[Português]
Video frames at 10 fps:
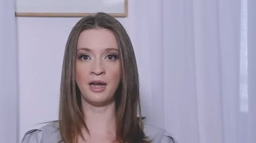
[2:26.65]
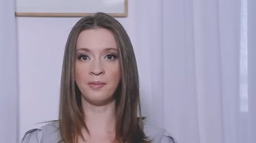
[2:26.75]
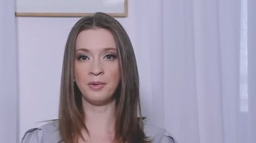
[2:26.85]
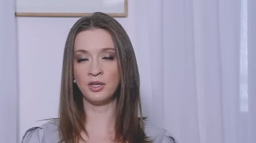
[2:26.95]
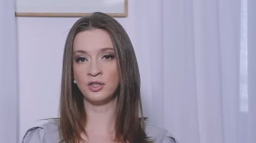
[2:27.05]

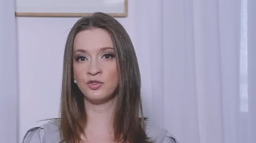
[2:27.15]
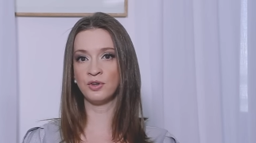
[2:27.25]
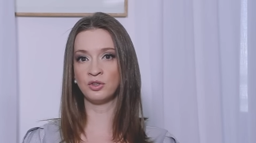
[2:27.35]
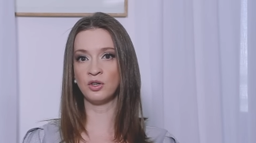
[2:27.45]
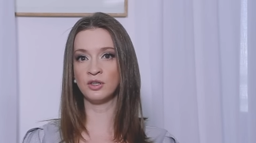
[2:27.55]
a maioria dos
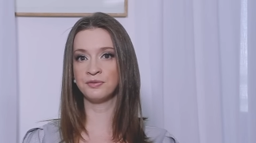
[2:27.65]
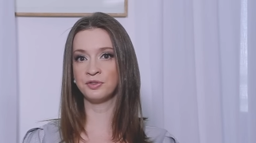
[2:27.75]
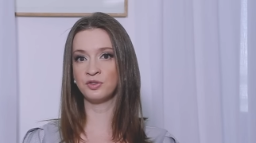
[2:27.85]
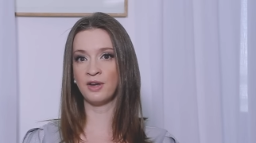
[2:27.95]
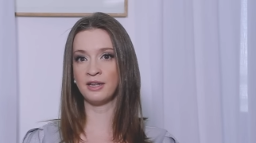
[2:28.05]

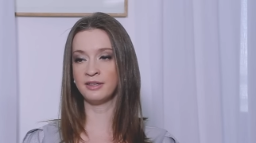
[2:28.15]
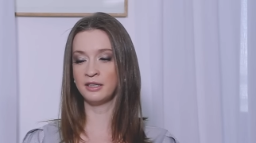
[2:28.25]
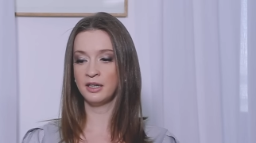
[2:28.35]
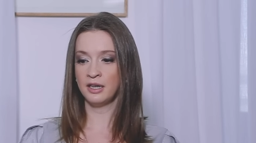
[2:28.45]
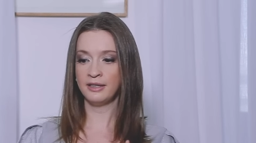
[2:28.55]
fotógrafos
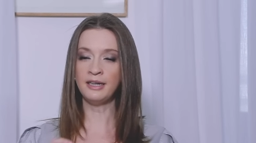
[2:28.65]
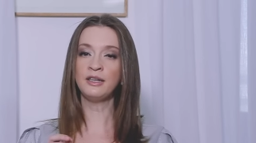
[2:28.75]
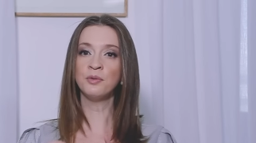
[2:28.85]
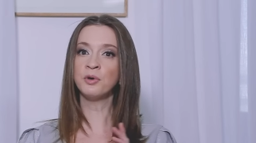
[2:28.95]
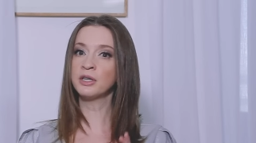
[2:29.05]
fazem. Tem que
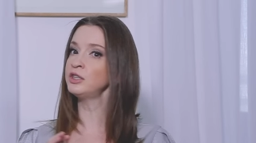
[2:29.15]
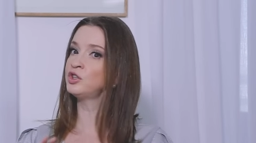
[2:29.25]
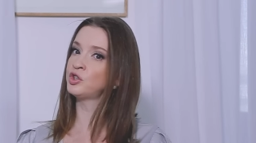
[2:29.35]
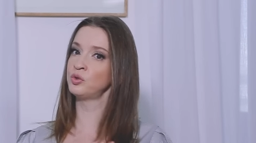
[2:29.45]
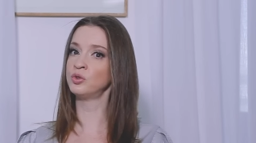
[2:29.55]
ter um
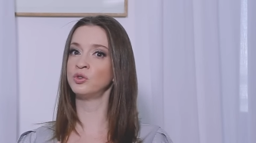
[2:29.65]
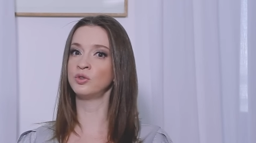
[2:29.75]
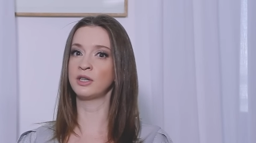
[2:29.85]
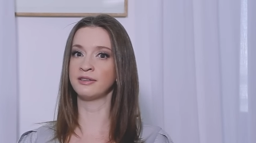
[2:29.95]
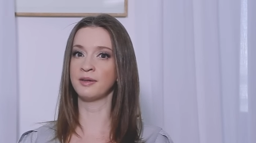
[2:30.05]
pouquinho de tudo
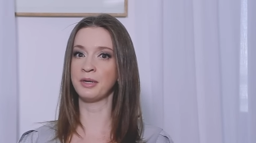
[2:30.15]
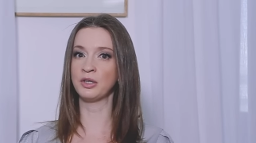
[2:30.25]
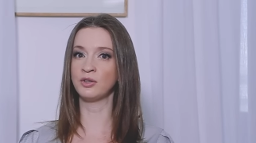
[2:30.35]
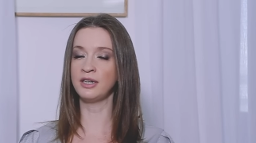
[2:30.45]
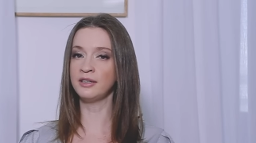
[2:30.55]
no
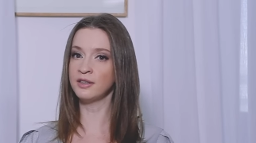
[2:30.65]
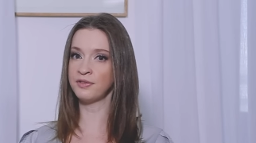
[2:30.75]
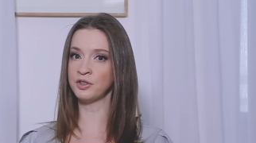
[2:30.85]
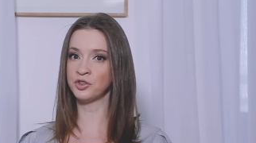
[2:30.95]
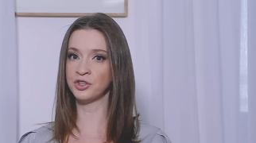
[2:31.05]
casamento. Tem que ter o
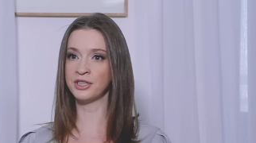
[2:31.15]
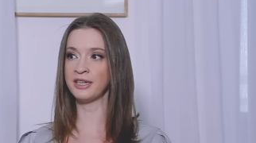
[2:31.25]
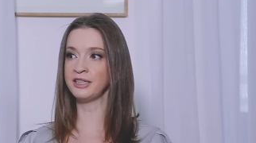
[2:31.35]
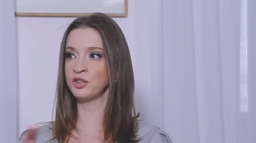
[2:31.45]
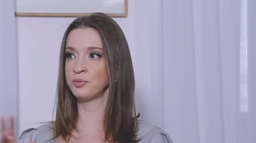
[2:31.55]

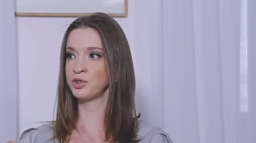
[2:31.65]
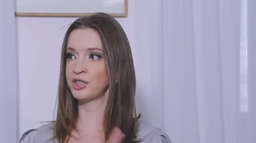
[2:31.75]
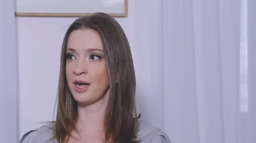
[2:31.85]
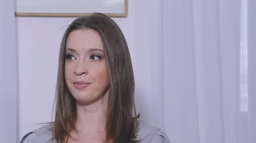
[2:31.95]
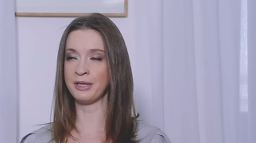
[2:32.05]
fotojornalismo
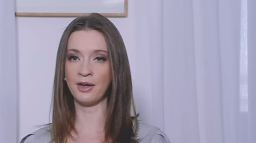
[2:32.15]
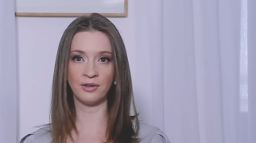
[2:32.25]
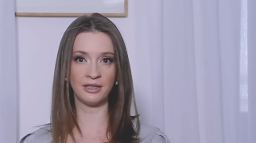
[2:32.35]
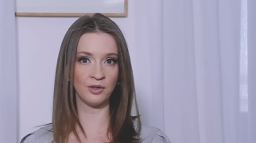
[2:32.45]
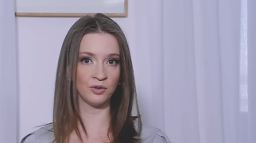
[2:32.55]
de capital que está